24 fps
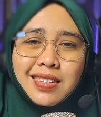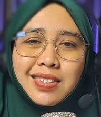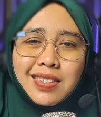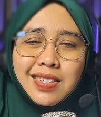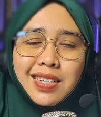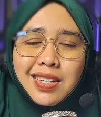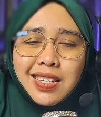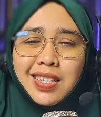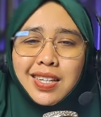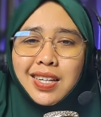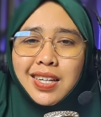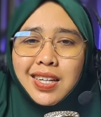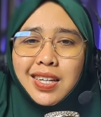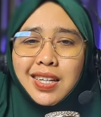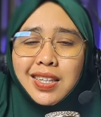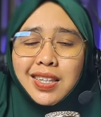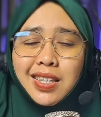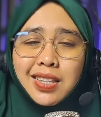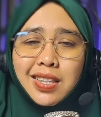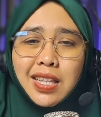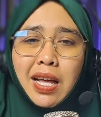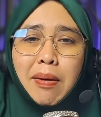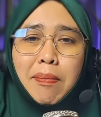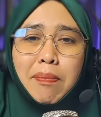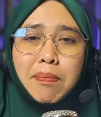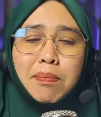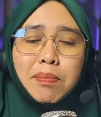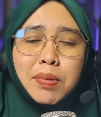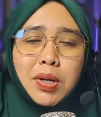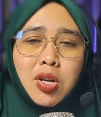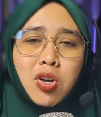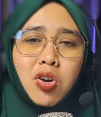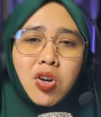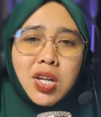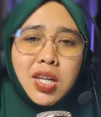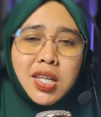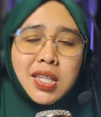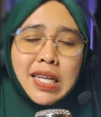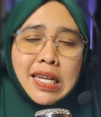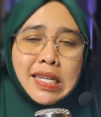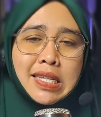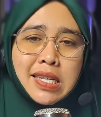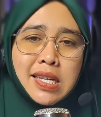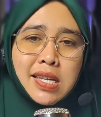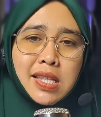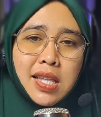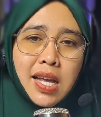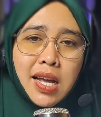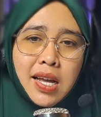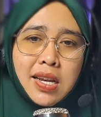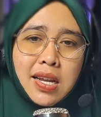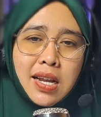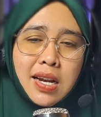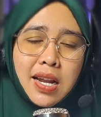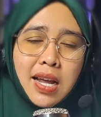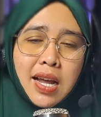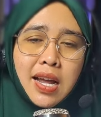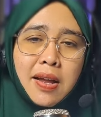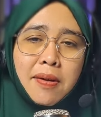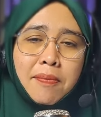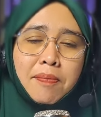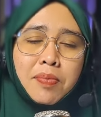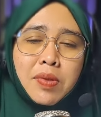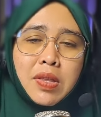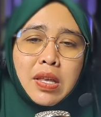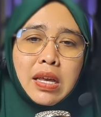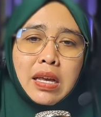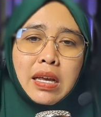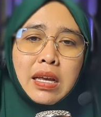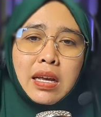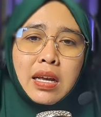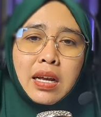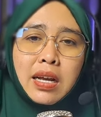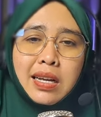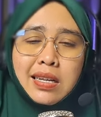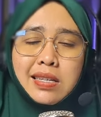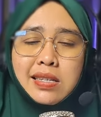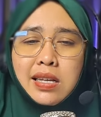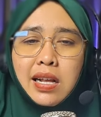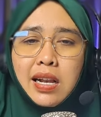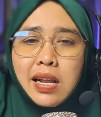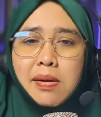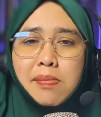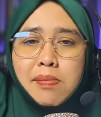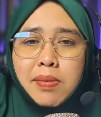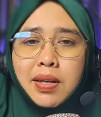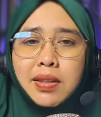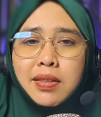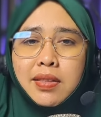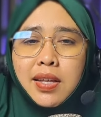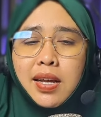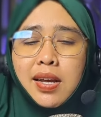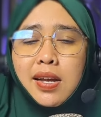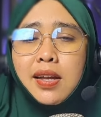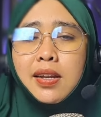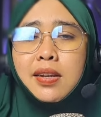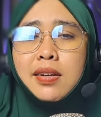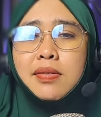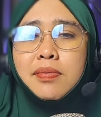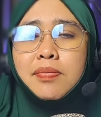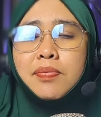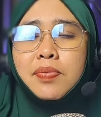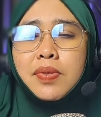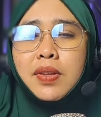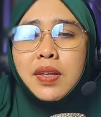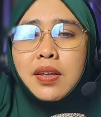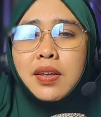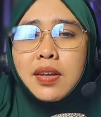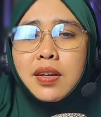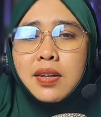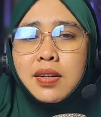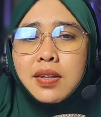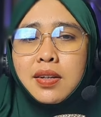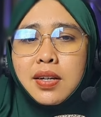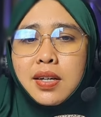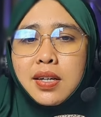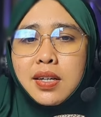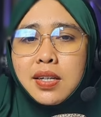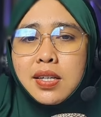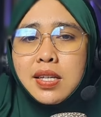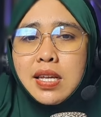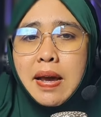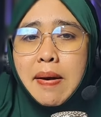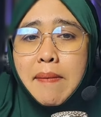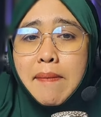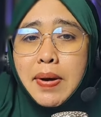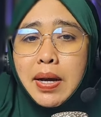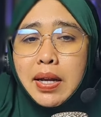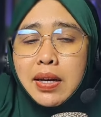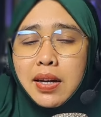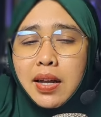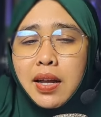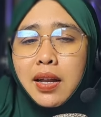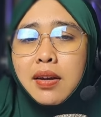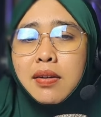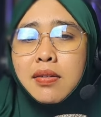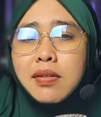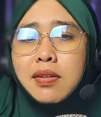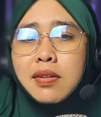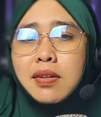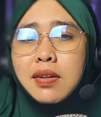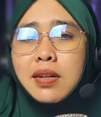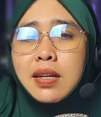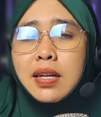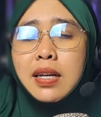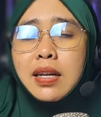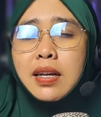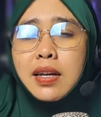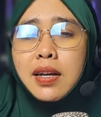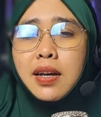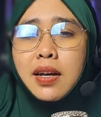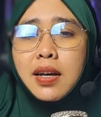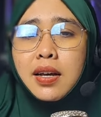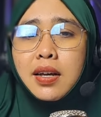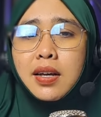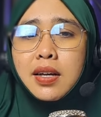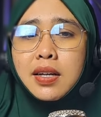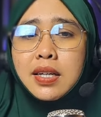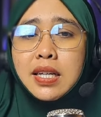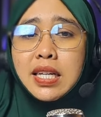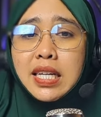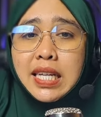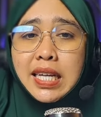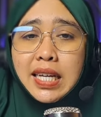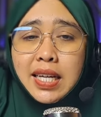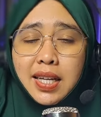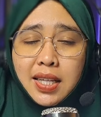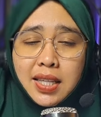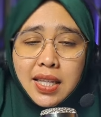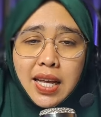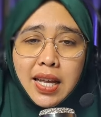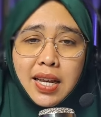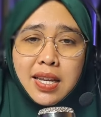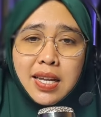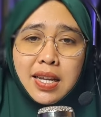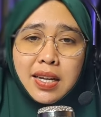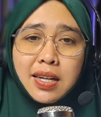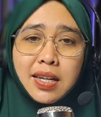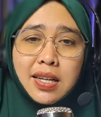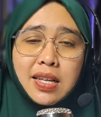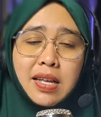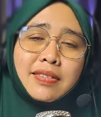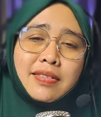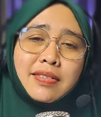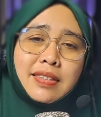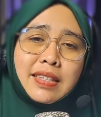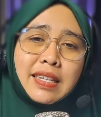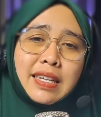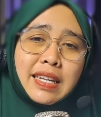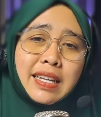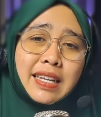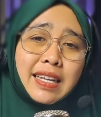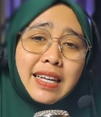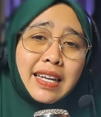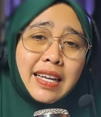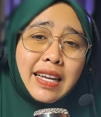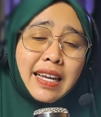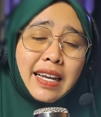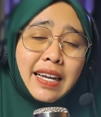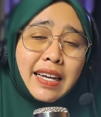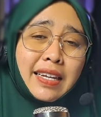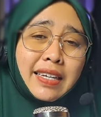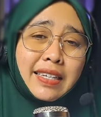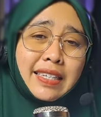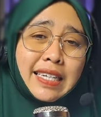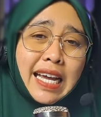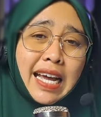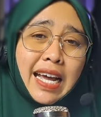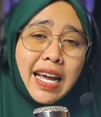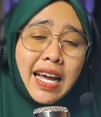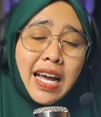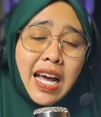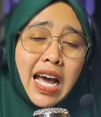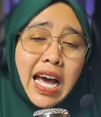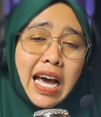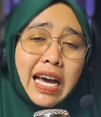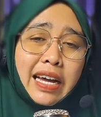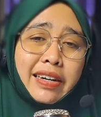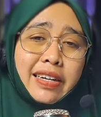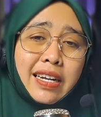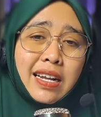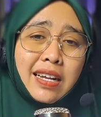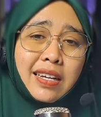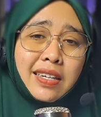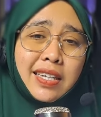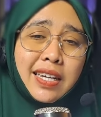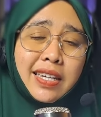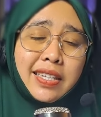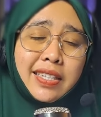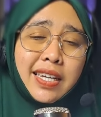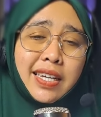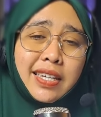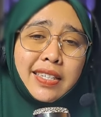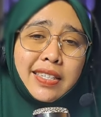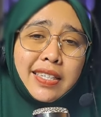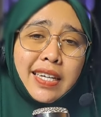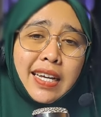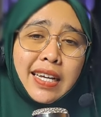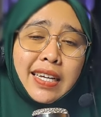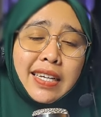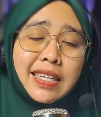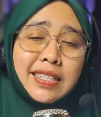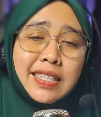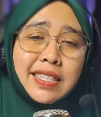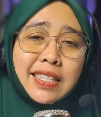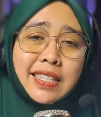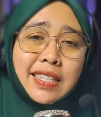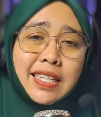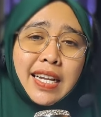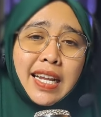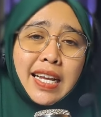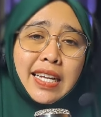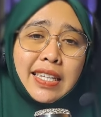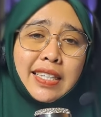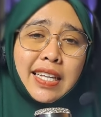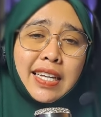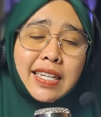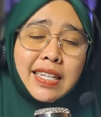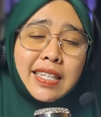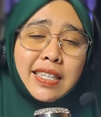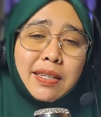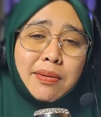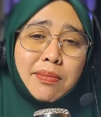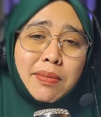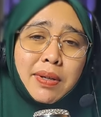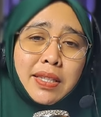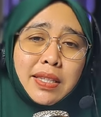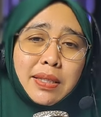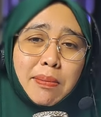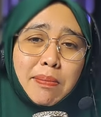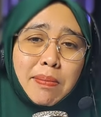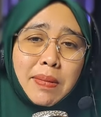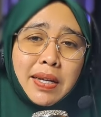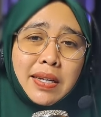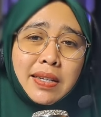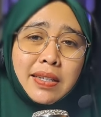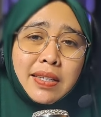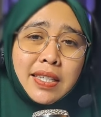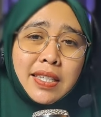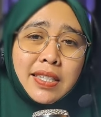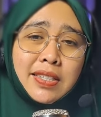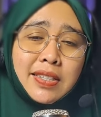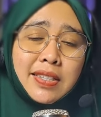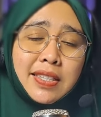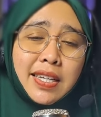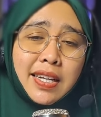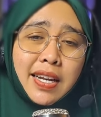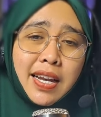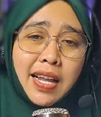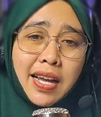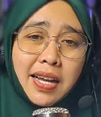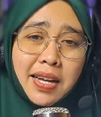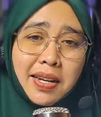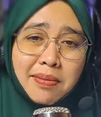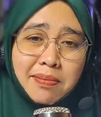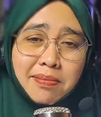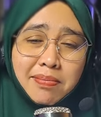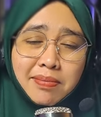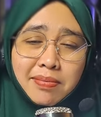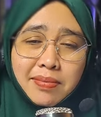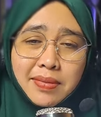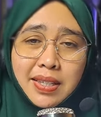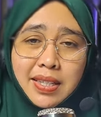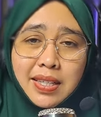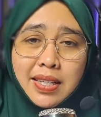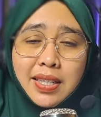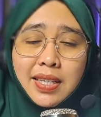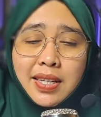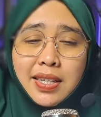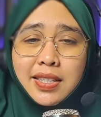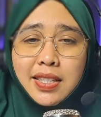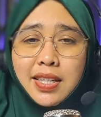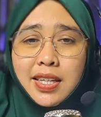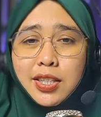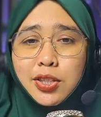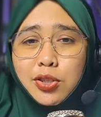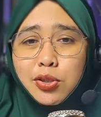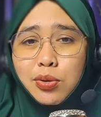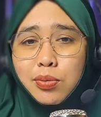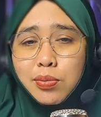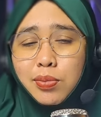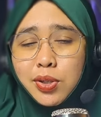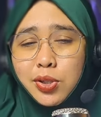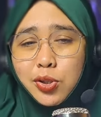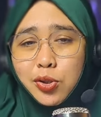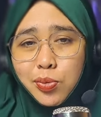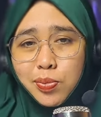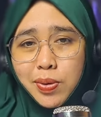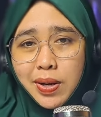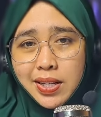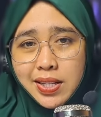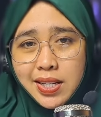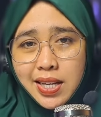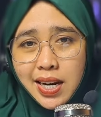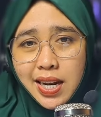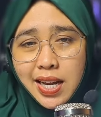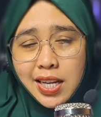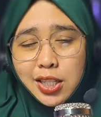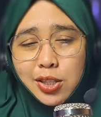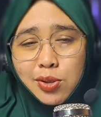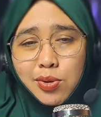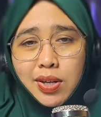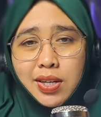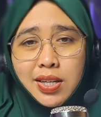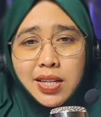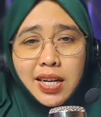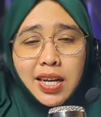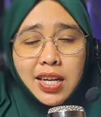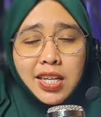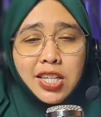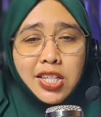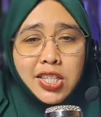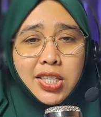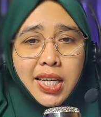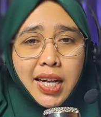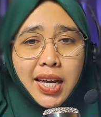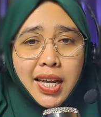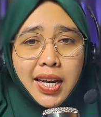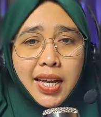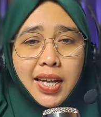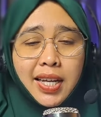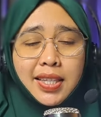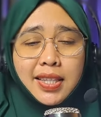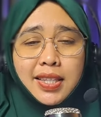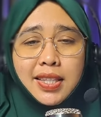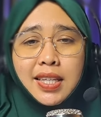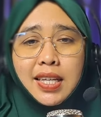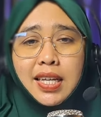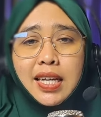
jadi tetap prioritas kita adalah keselamatan, kenyamanan e, diri kita dan kenyamanan. Nah, rangkaiannya setelah tadi teman-teman istilam yaitu mengucap hajar aswad dengan isyarat,